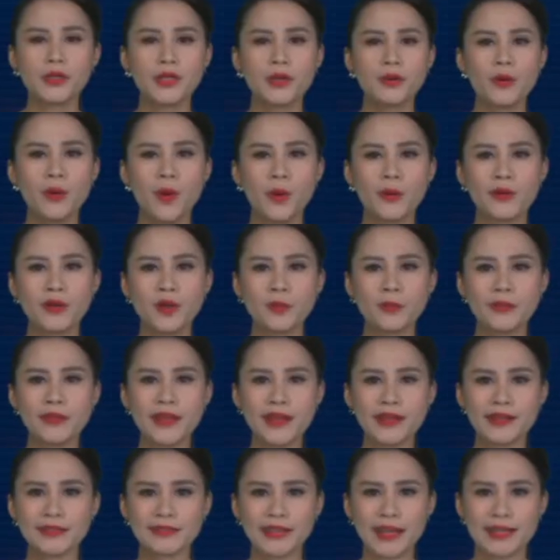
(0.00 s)
Nhiều hộ nông
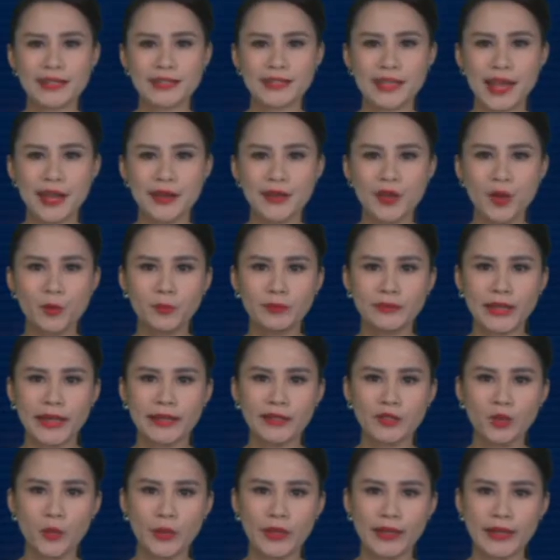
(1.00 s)
dân tại xã Đông
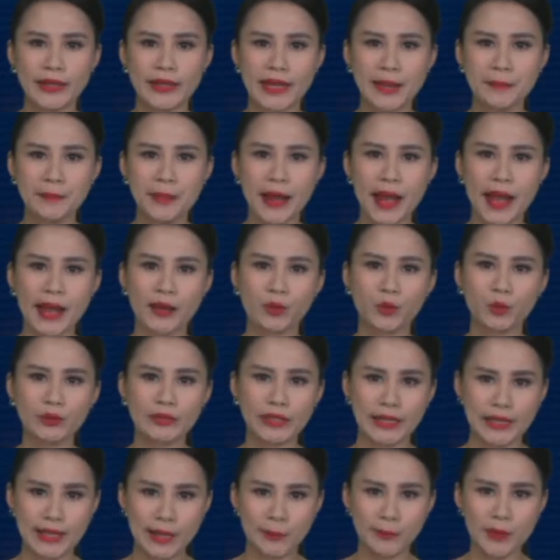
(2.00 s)
Thanh, huyện Lâm Hà của
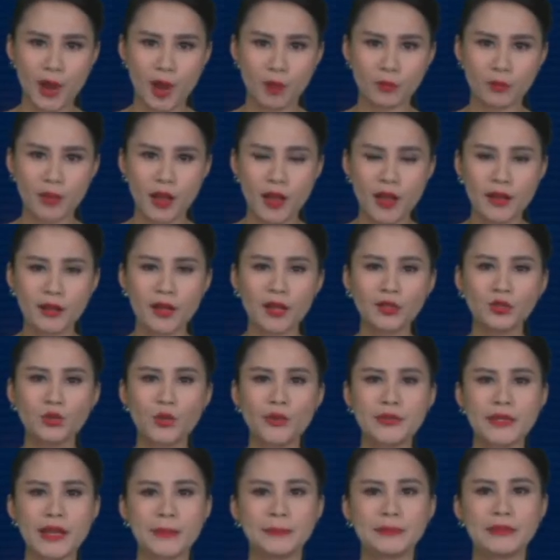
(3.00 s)
tỉnh Lâm Đồng có
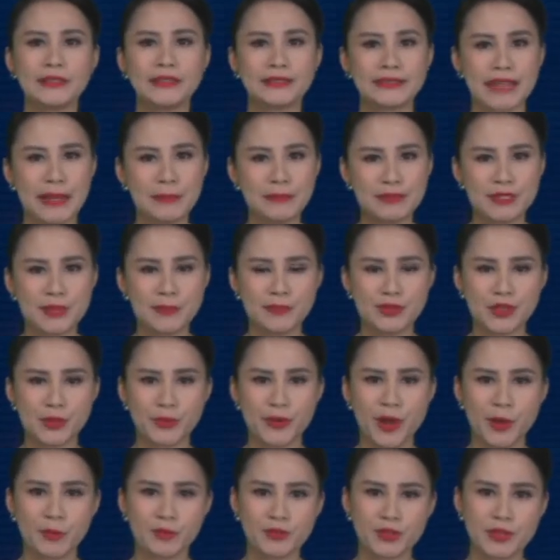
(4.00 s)
thu nhập từ tám trăm
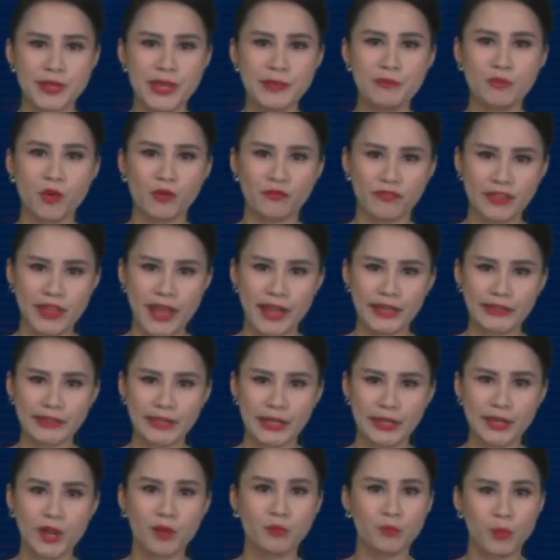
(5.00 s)
triệu đồng cho đến một phẩy hai
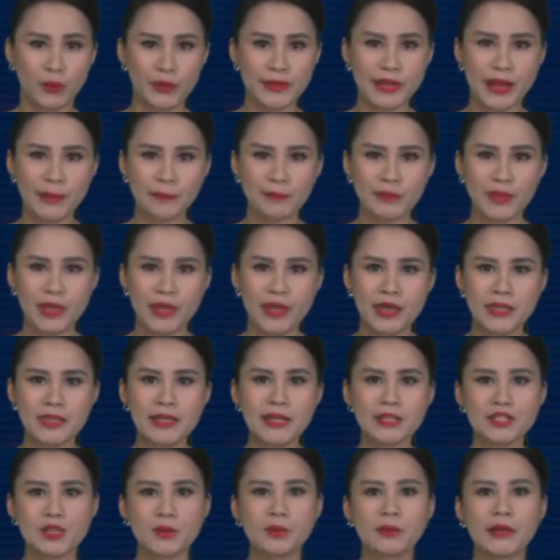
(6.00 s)
tỷ đồng mỗi năm
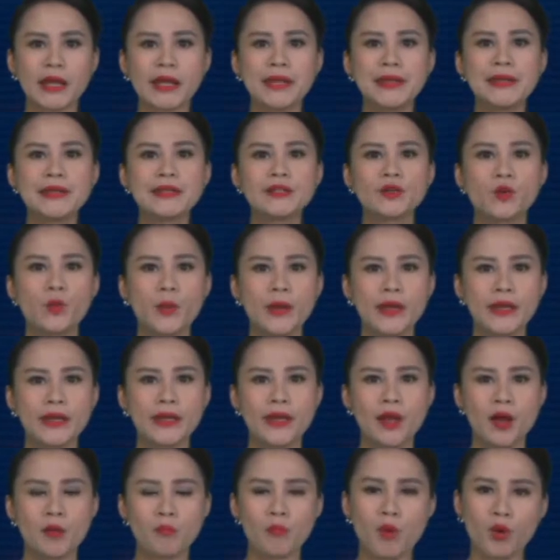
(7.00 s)
nhờ trồng cây đương
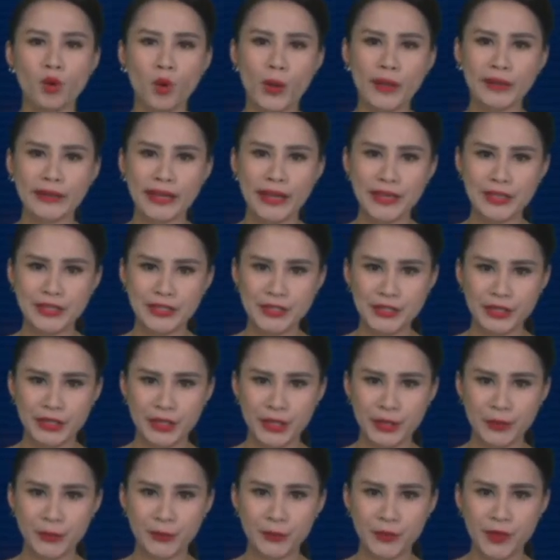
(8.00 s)
quy, một loại cây
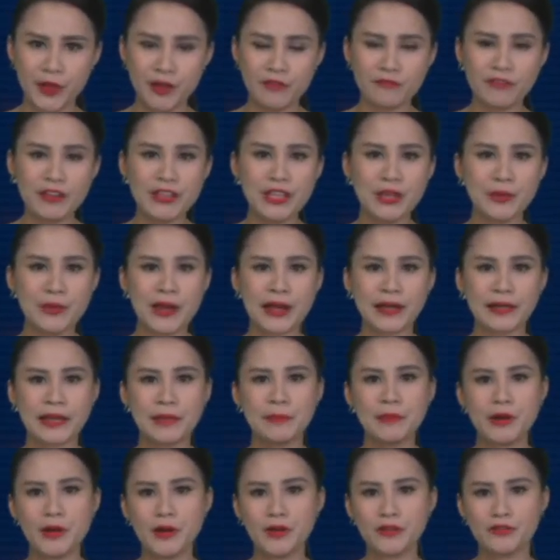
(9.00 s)
dược liệu. Với nhiều đặc
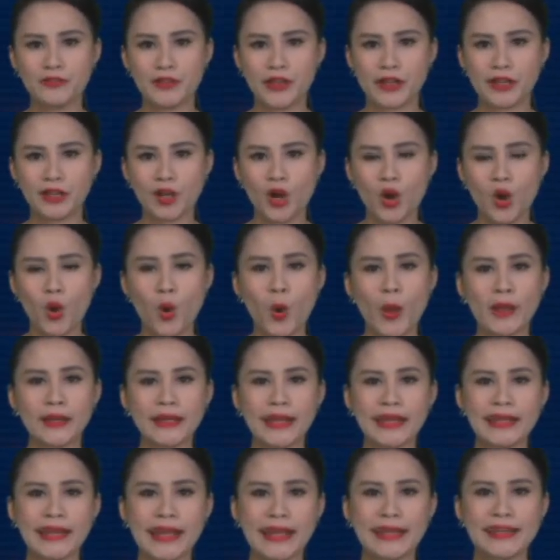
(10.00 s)
điểm ưu việt, loài
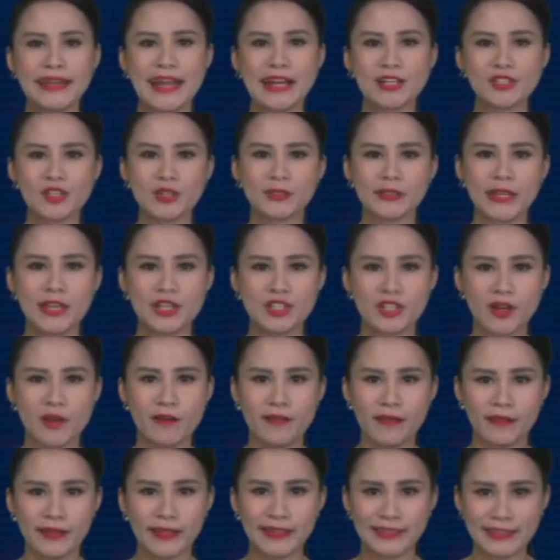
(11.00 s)
cây này đang cho thấy
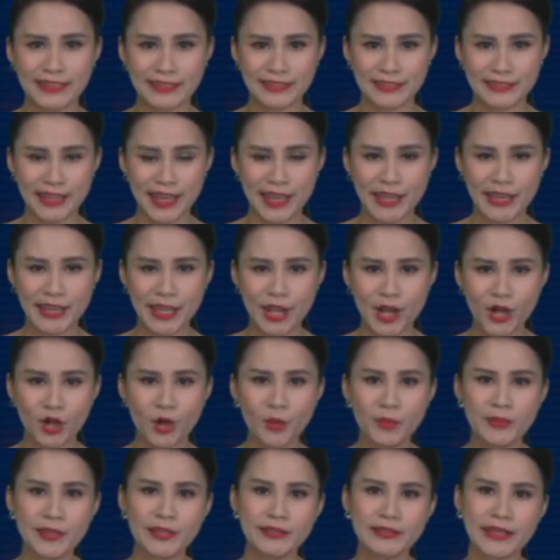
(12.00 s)
rõ lợi ích kinh tế,
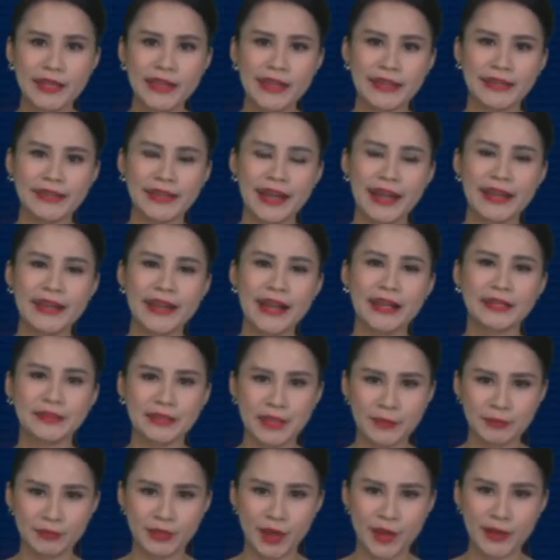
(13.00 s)
cũng như thể hiện khả năng
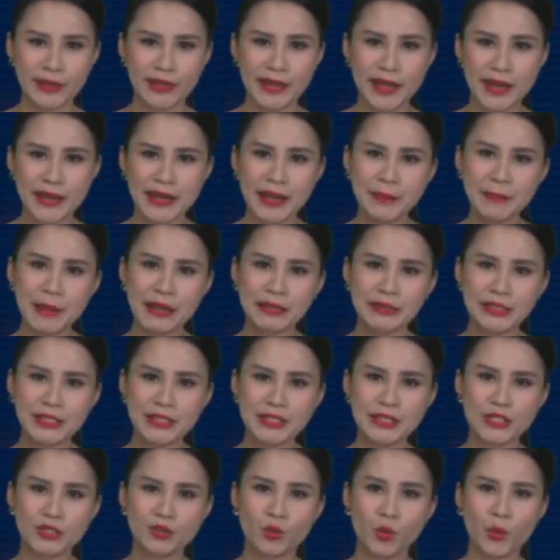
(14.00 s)
tìm tòi, nắm bắt
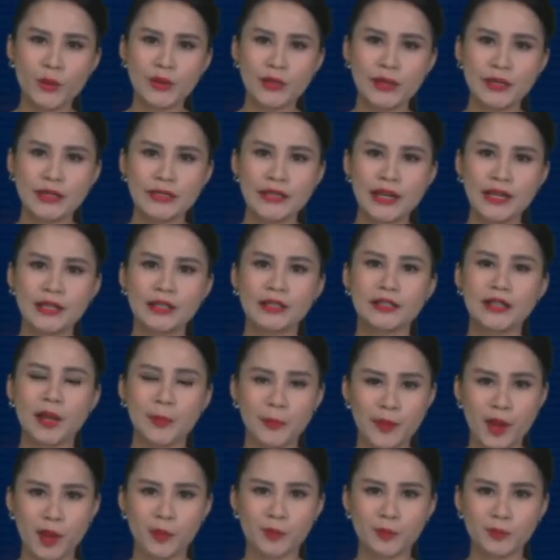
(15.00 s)
thị trường của người dân
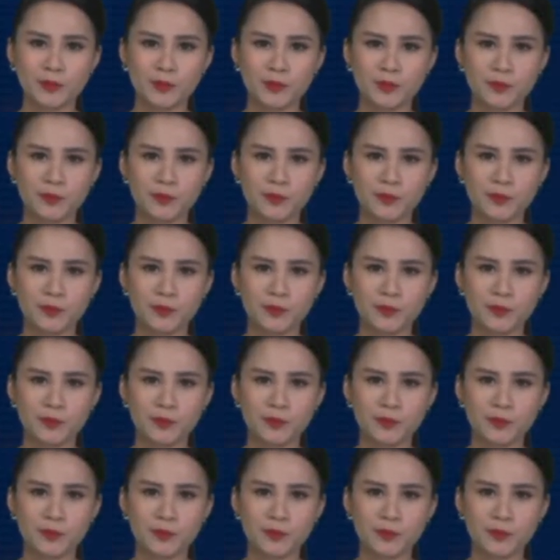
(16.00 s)
Lâm Đồng.